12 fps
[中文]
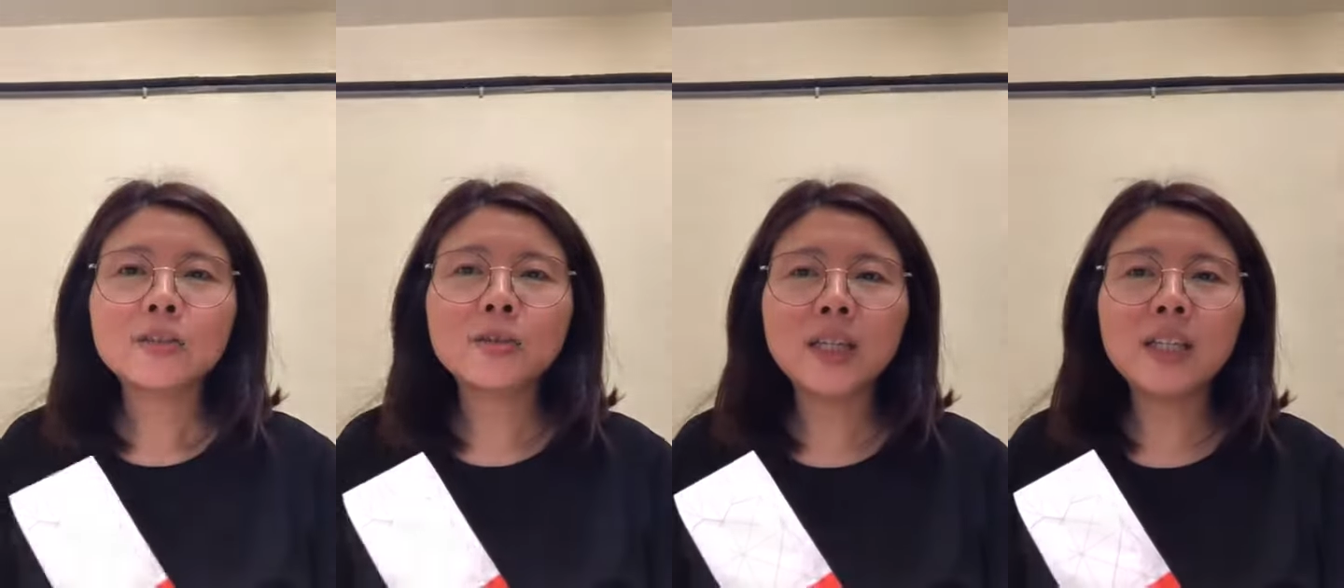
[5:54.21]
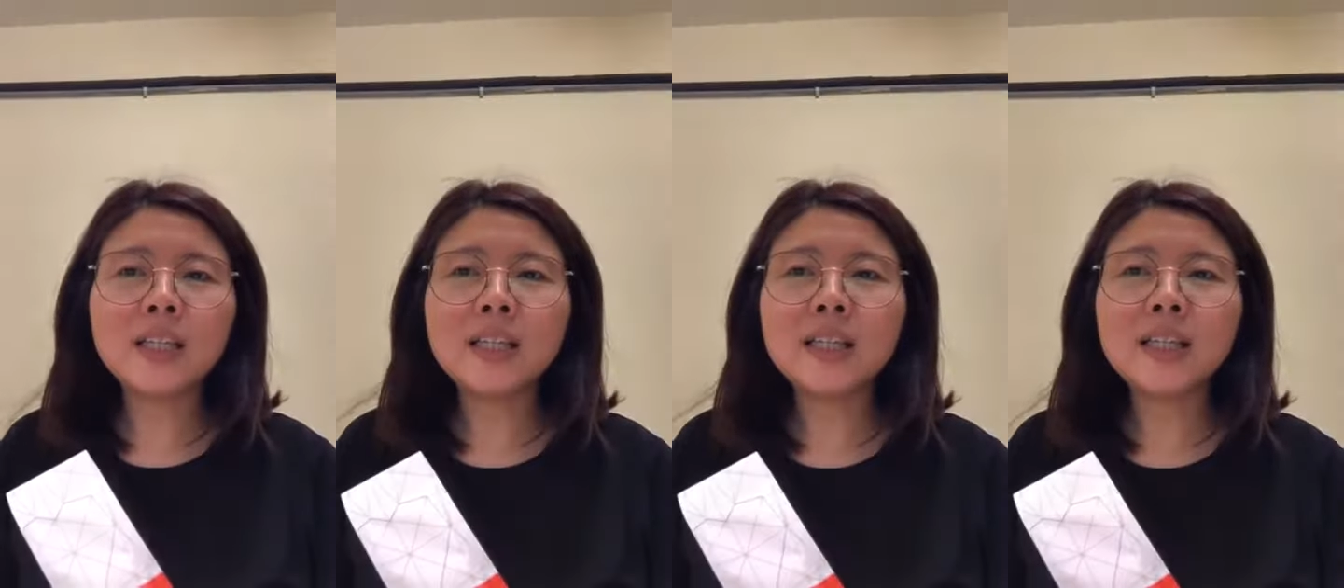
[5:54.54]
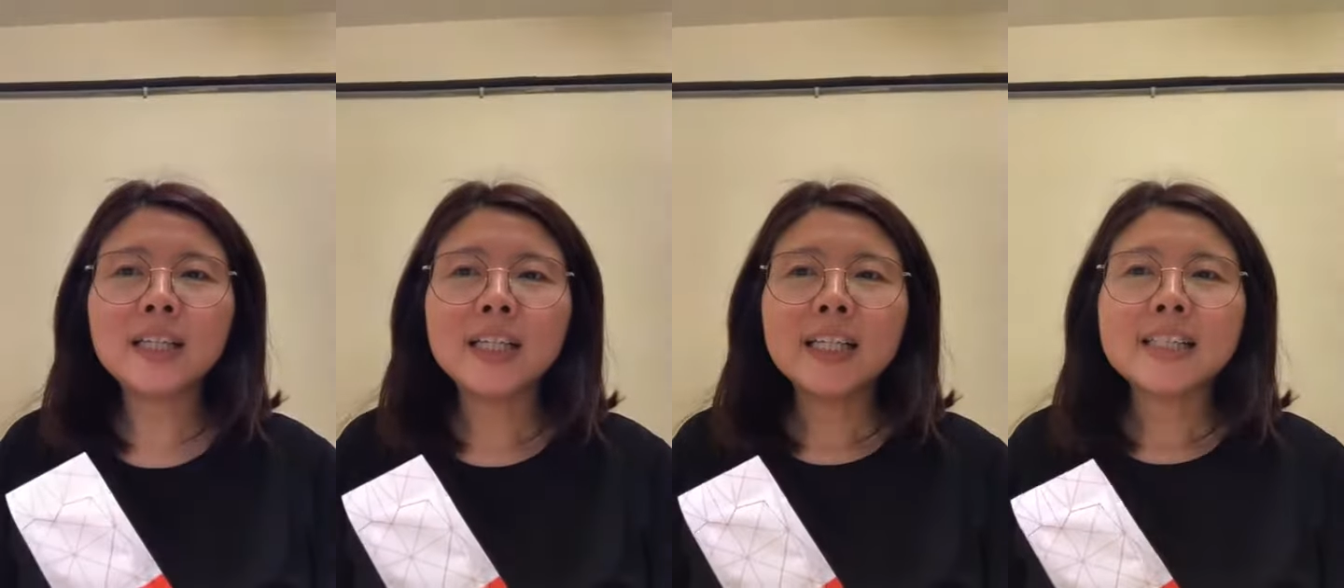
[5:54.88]
所
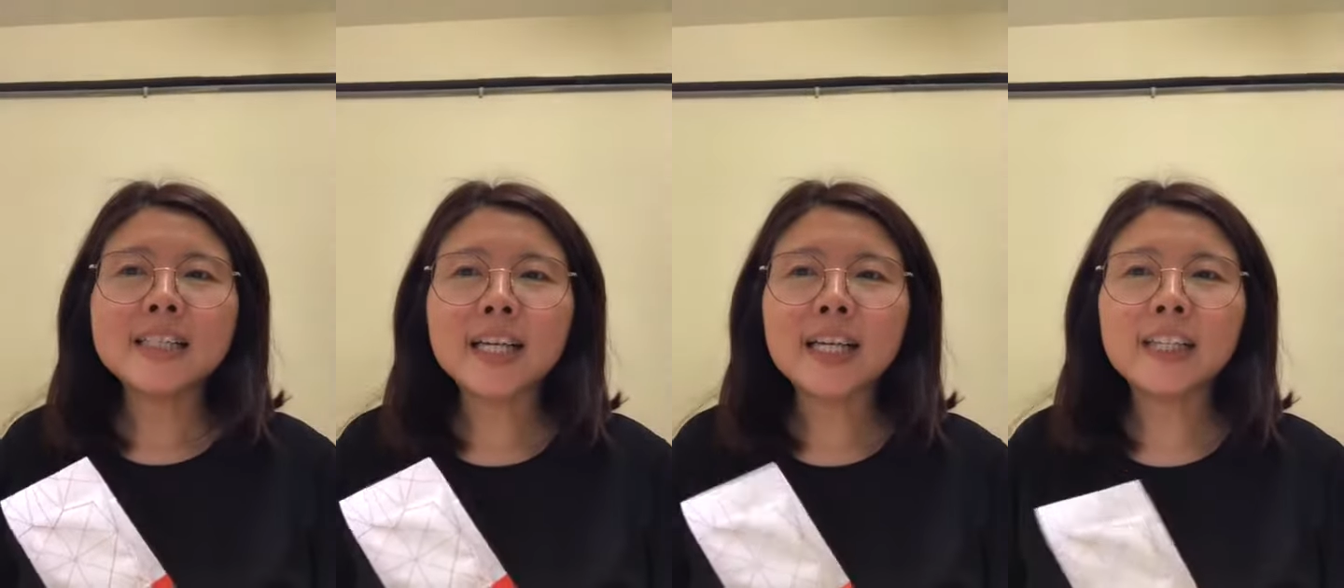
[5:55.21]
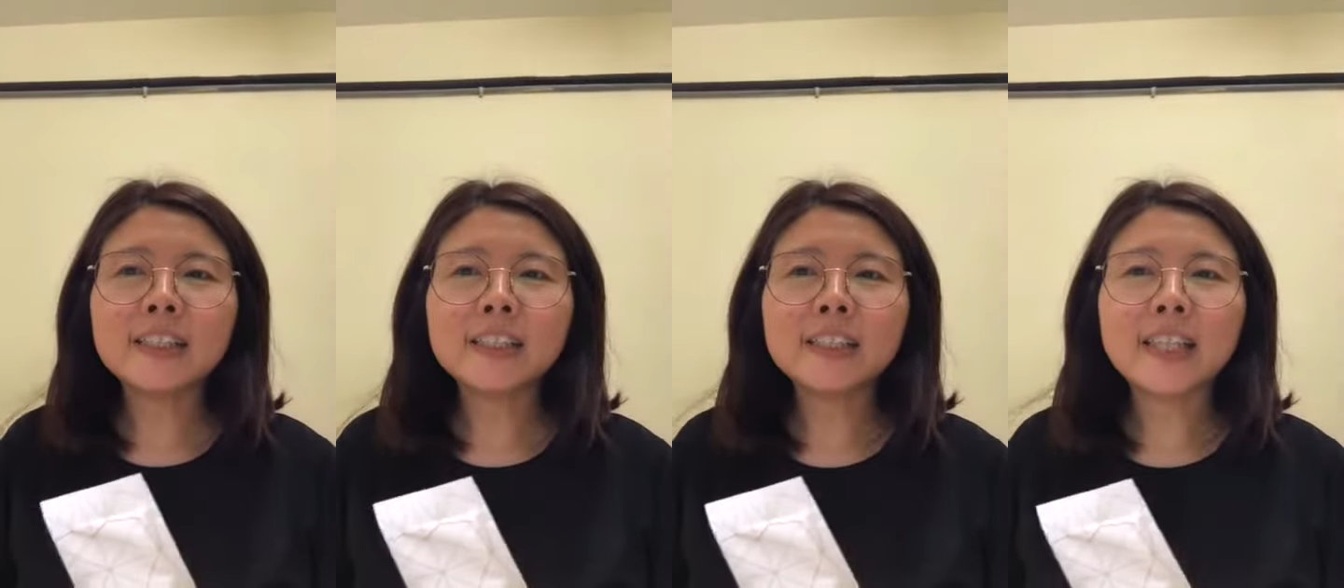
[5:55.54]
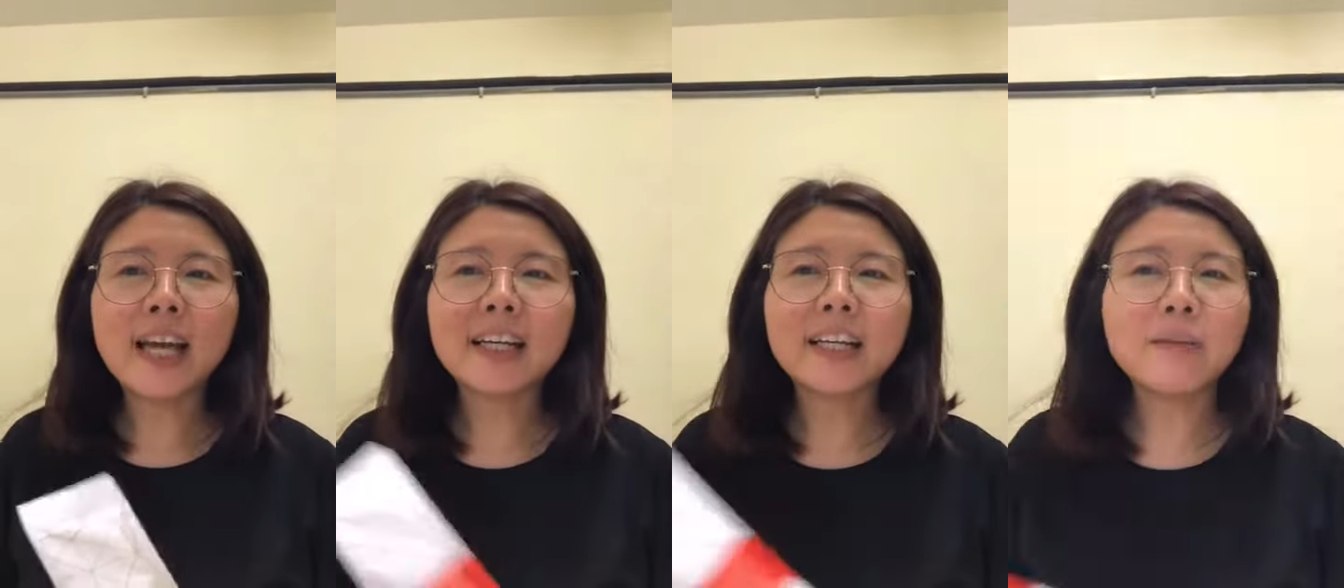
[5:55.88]
以再来
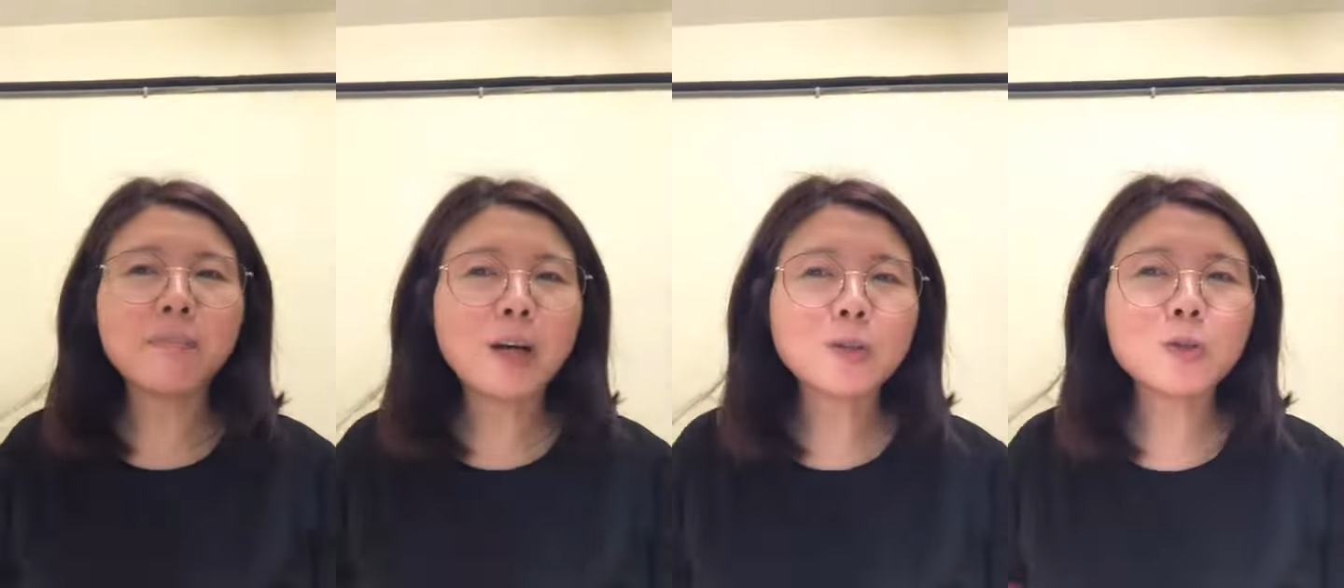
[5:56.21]
呢，它可以